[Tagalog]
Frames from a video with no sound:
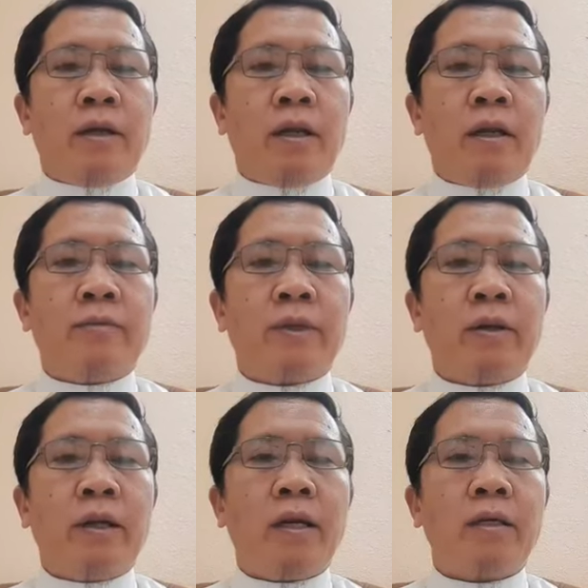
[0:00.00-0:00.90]

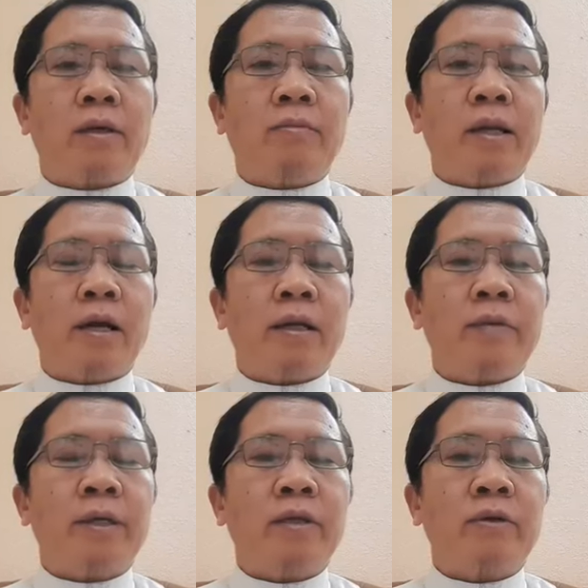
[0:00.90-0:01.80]
Alhamdulillahi Rabbil
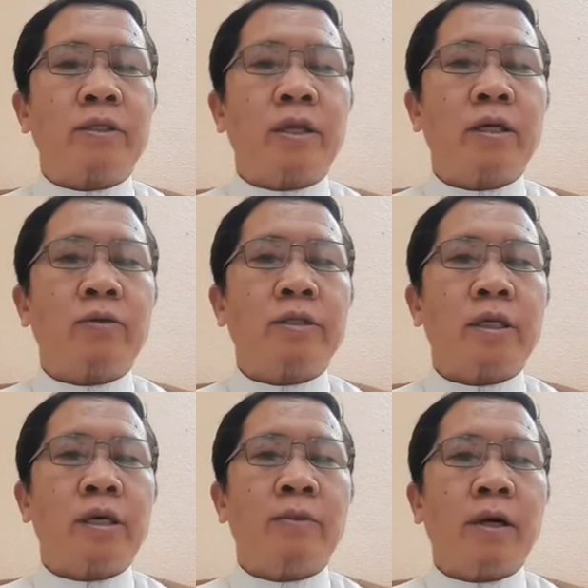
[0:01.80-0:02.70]
Alamin wa salatu wa
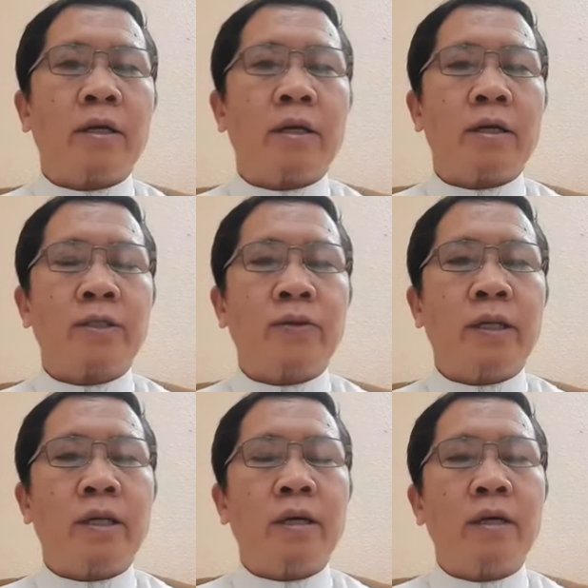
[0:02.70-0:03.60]
salamu ala
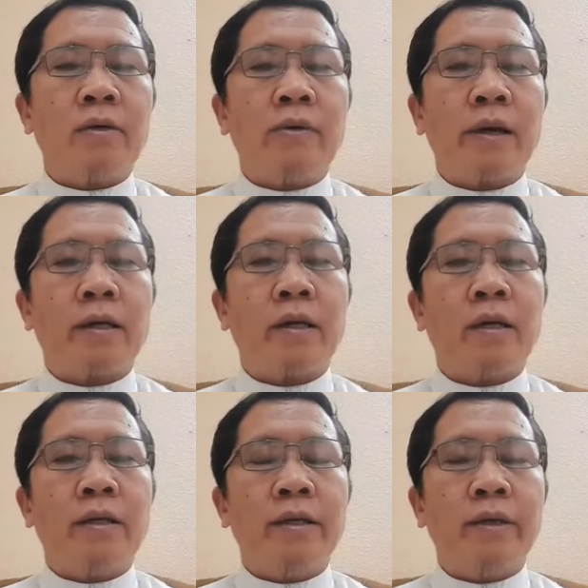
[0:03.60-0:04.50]
Rasulillah wa ala
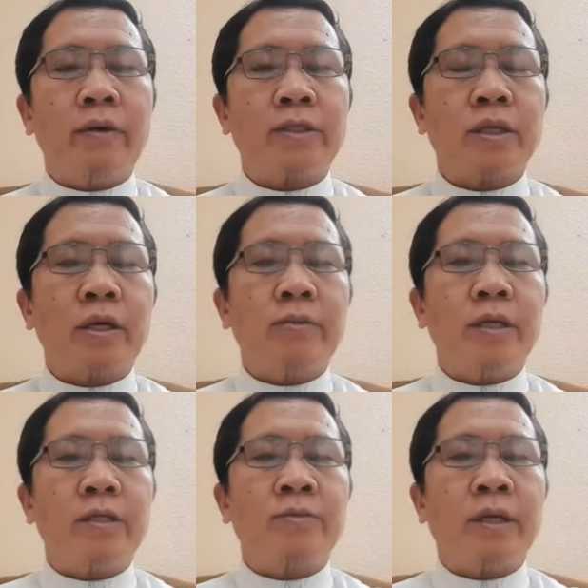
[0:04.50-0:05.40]
alihi wa ashabihi
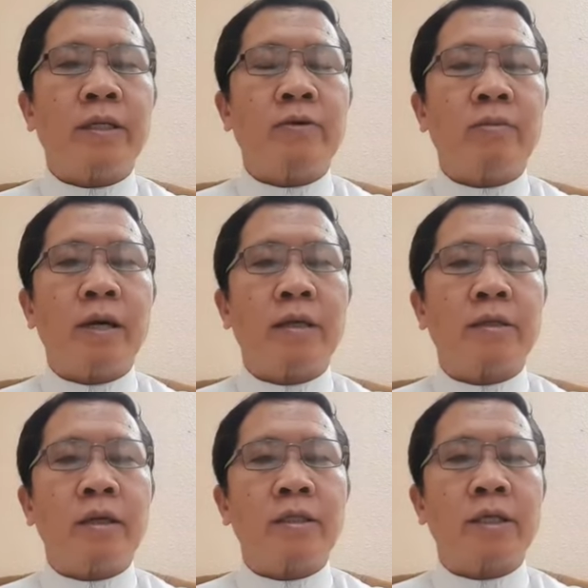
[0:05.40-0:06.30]
ajma'in wa ba'd.
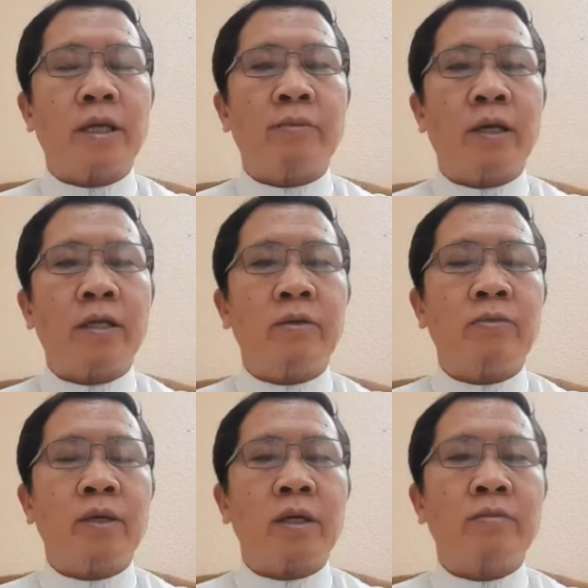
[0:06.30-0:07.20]
Assalamualaikum
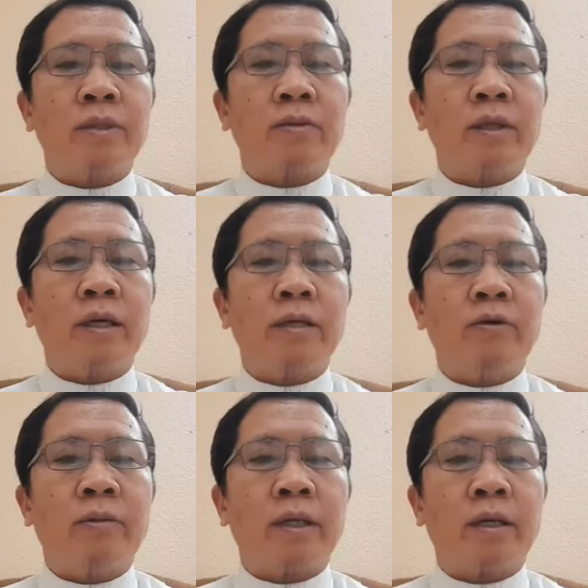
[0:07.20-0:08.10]
warahmatullahi
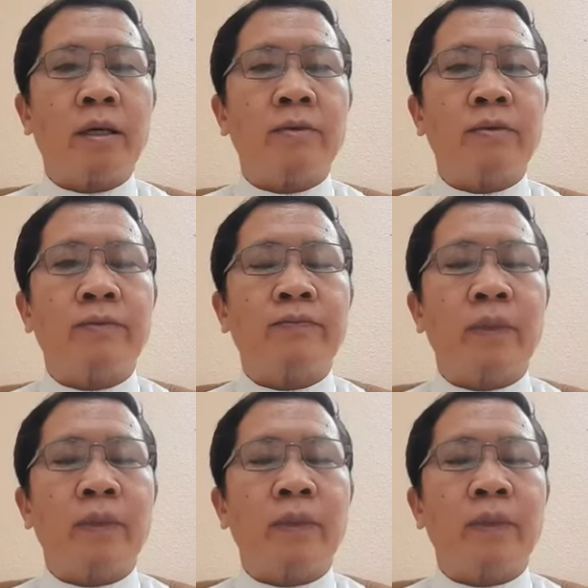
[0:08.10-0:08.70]
wabarakatuh.